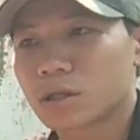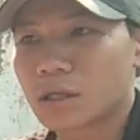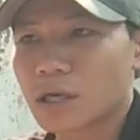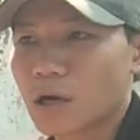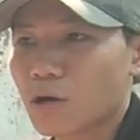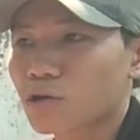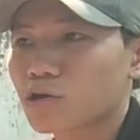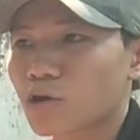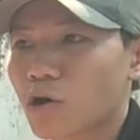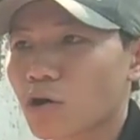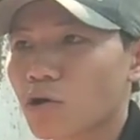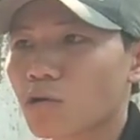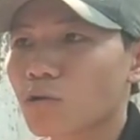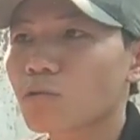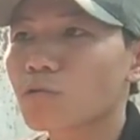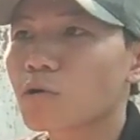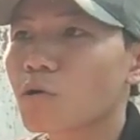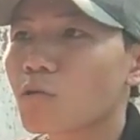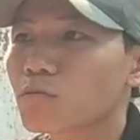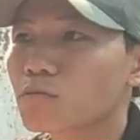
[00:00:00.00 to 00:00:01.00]
là con chó nó
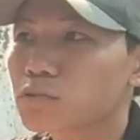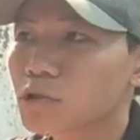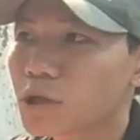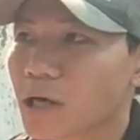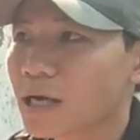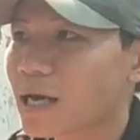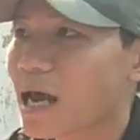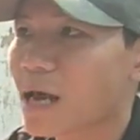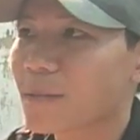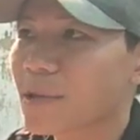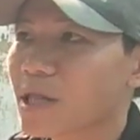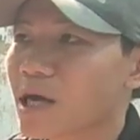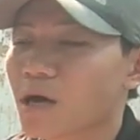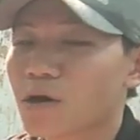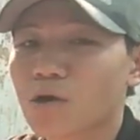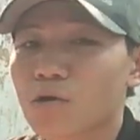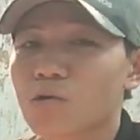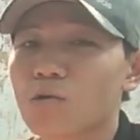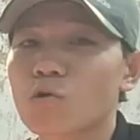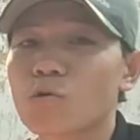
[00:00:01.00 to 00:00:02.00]
cũng không chưa ăn hạt bao giờ
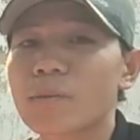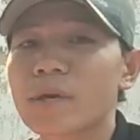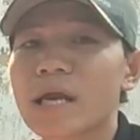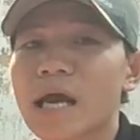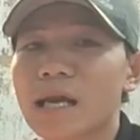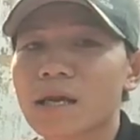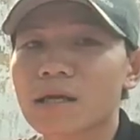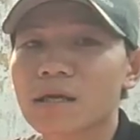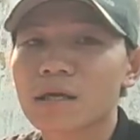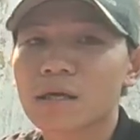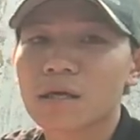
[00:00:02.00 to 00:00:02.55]
nó cũng không biết ăn